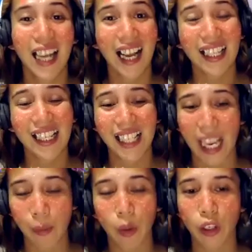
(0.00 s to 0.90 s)

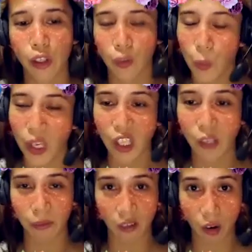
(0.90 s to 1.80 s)
Naka-disable yung Chris
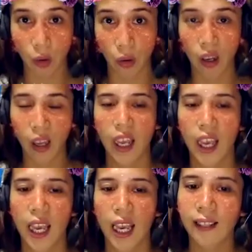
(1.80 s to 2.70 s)
ko.
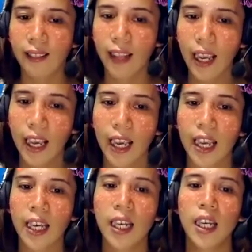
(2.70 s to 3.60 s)
And
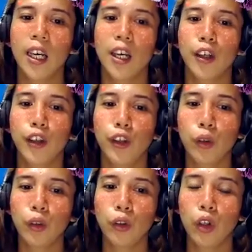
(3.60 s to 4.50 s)
then,
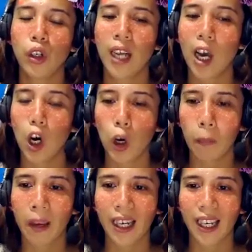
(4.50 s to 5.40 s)
yung
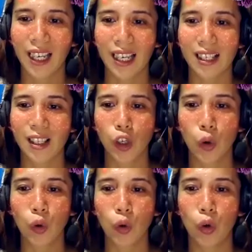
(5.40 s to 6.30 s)
naka-open is
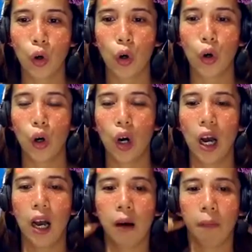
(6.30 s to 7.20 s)
yung
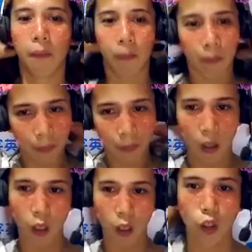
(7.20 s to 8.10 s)
um,
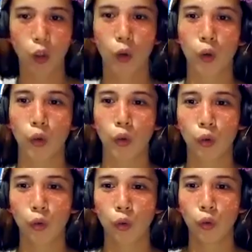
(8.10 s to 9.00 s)
yung
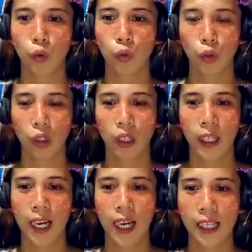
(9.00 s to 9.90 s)

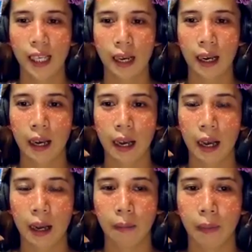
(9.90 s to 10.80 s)
nasa
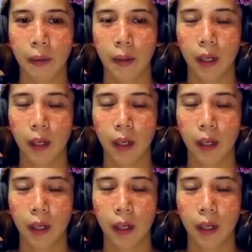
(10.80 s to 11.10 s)
um,